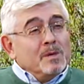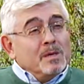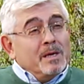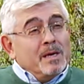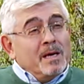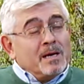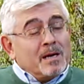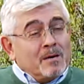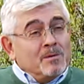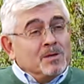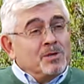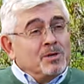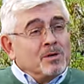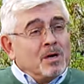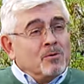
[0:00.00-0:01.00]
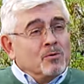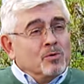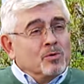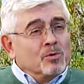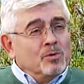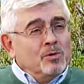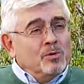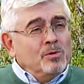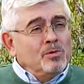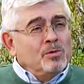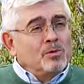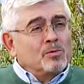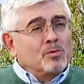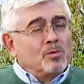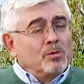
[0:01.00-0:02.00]
eğer amacına uygun
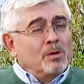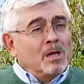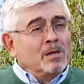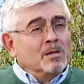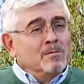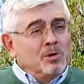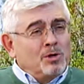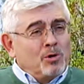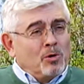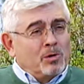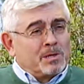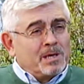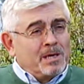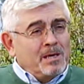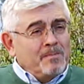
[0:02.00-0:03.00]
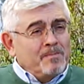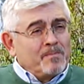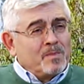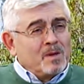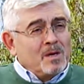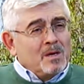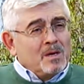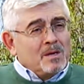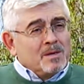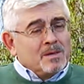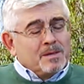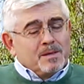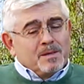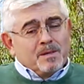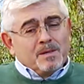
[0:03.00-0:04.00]
kullanılmış olsa
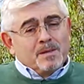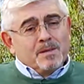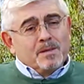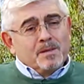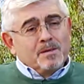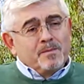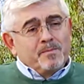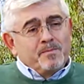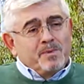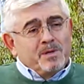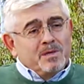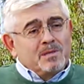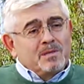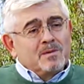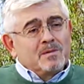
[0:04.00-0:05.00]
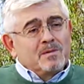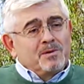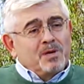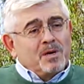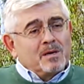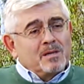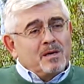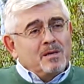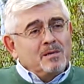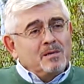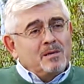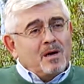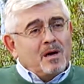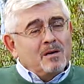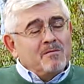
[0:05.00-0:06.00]
biz dışarıdan
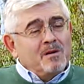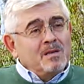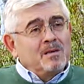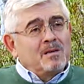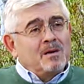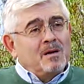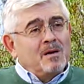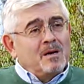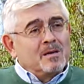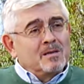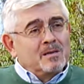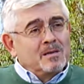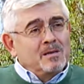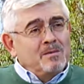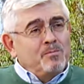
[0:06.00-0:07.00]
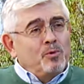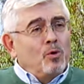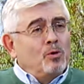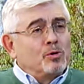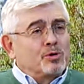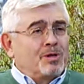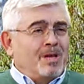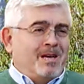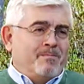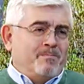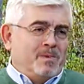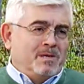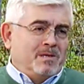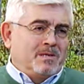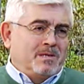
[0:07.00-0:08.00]
hayvan ithalatını bu ölçüde
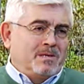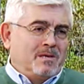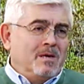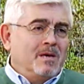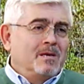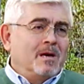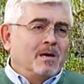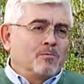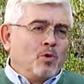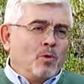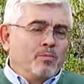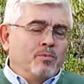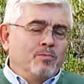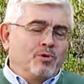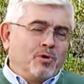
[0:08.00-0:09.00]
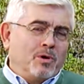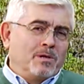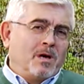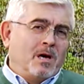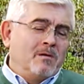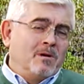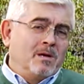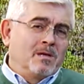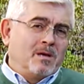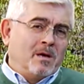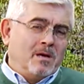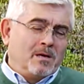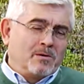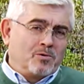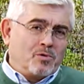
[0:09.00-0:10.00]
yapmayız. Yani toplum şu anda hayvan
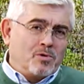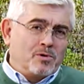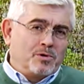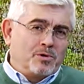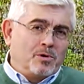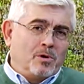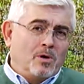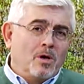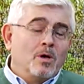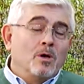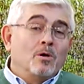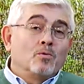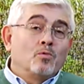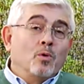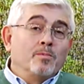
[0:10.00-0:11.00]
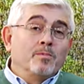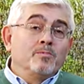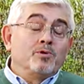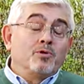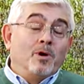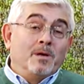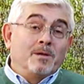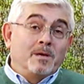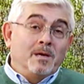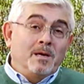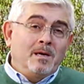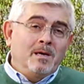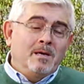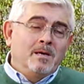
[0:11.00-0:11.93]
ithalatı konuşuyor. Toplum şu anda